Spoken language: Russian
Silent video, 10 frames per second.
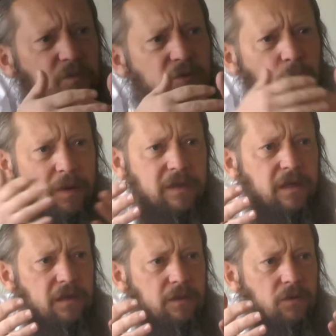Что
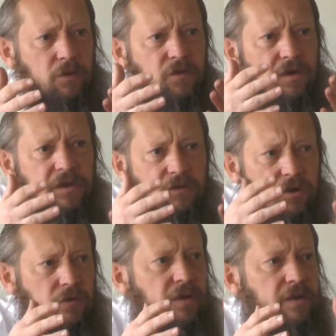показало? Он видел
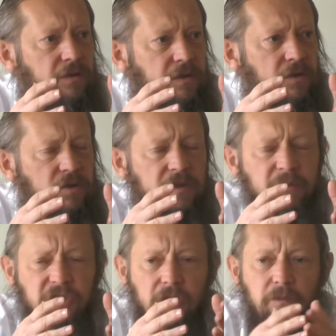Всевышнего глаза в глаза. То есть
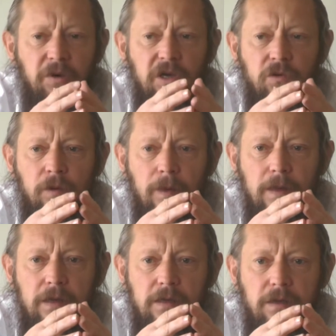Машарабейну
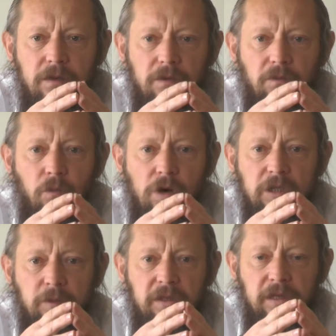ну, мог
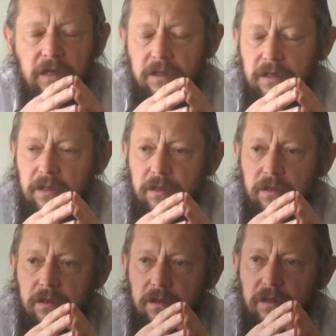смотреть
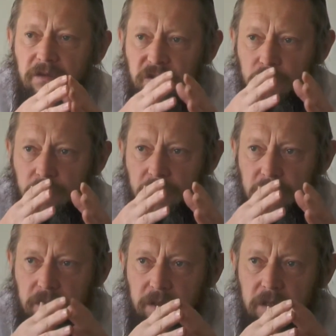на все
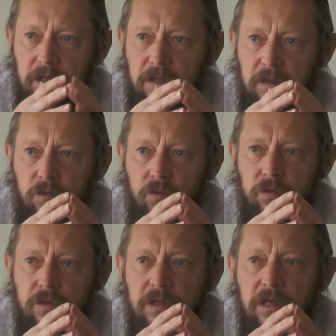творение. И ему
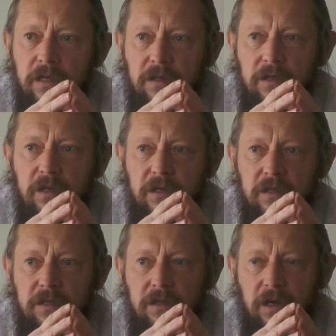не
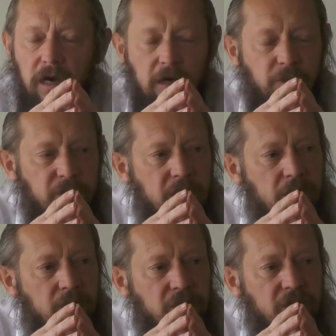грозило. А в
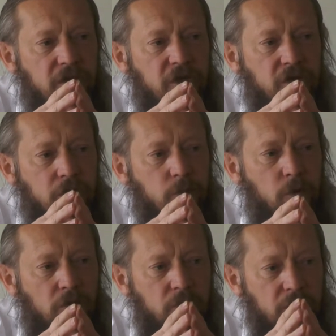первой встрече, кто
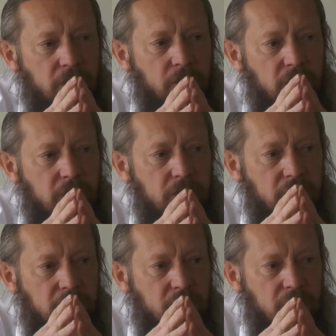помнит Машарабейну со
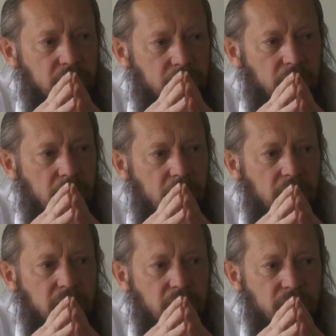Всевышним,
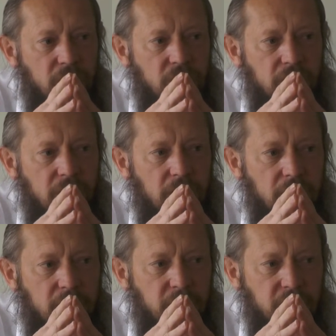Всевышний
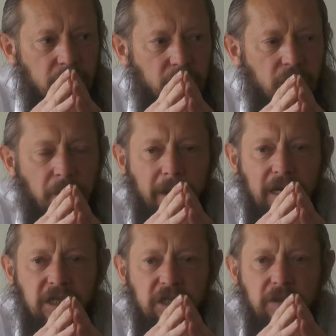Машарабейн говорит:
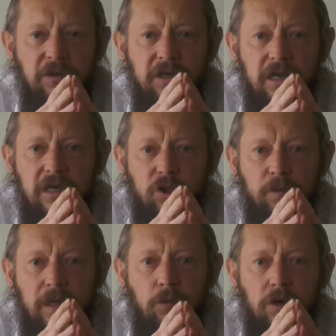покажи меня,
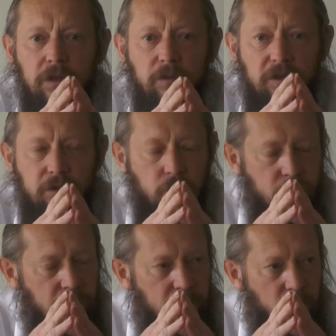чтобы я мог тебе
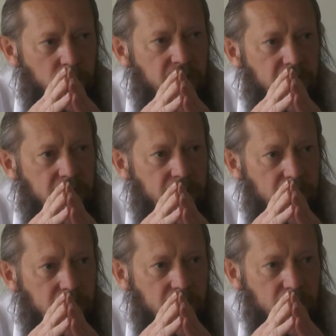служить. Помните?
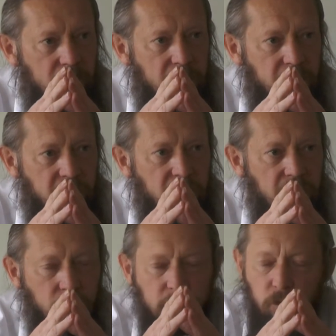Читает,
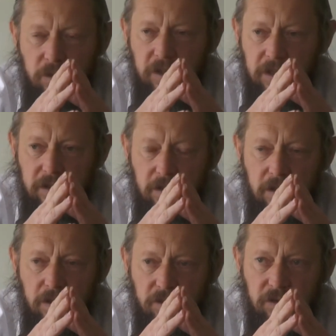кто-то помнит текст.
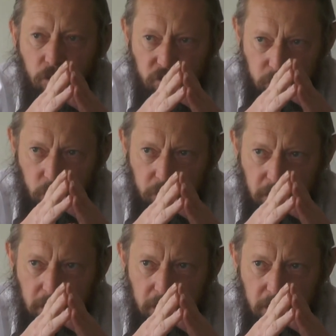Ну, шмот,
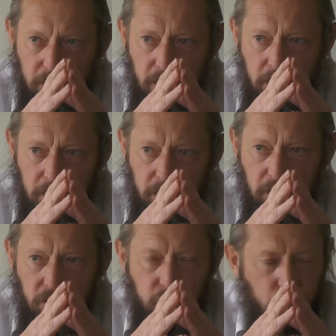да?
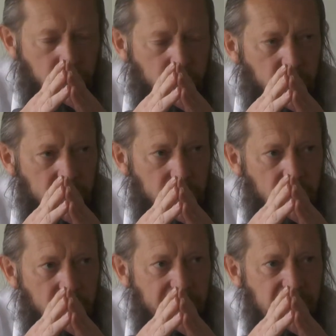когда Уитро работает.
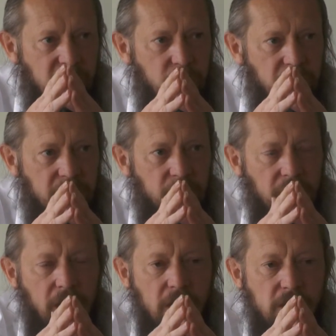Покажи мне
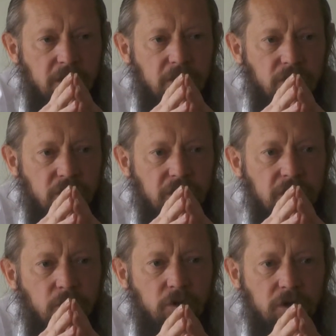себя. Всевышний
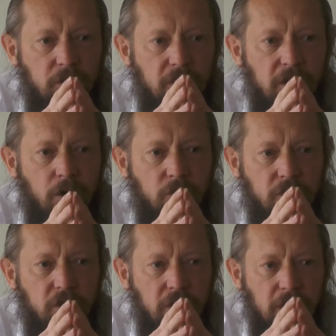не может меня
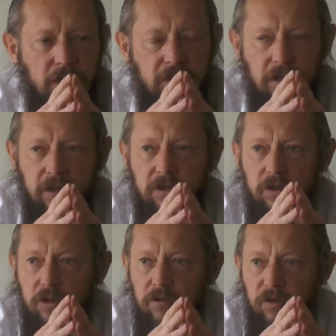увидеть человек и остаться
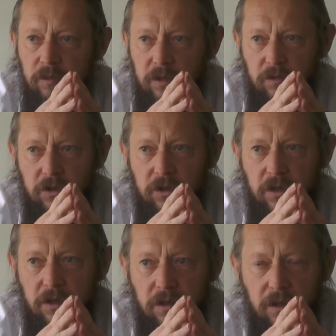живым,
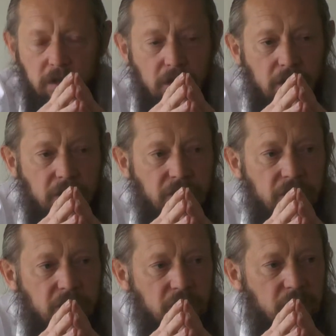отвечает. Да?
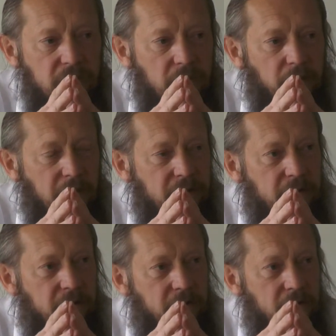Видите, в этом есть
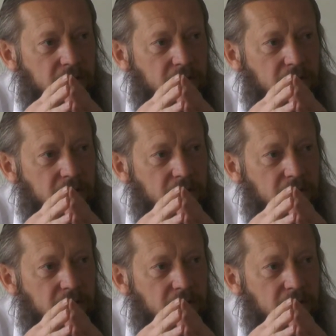опасность.